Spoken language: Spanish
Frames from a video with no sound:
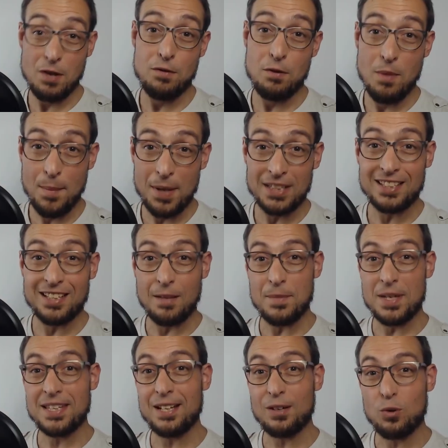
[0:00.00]
forma parte
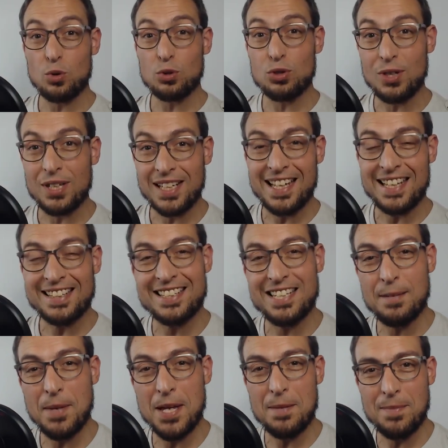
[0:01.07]
también del curso de redes
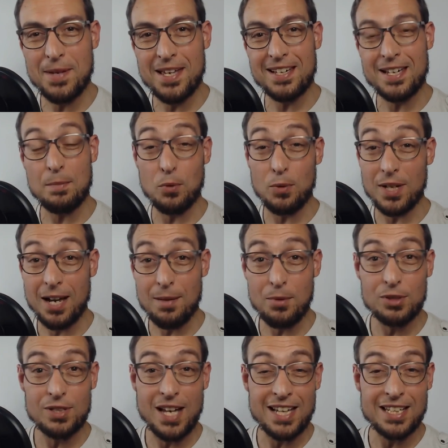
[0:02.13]
TCPIP que
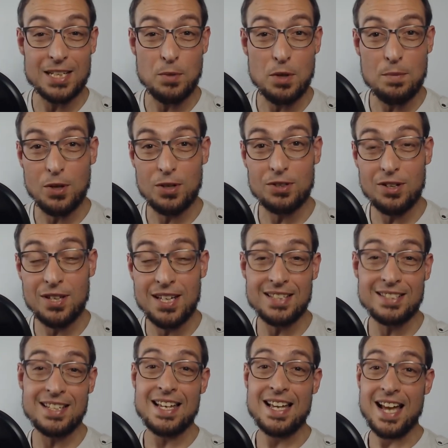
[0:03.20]
publicamos hace muy poquitos días,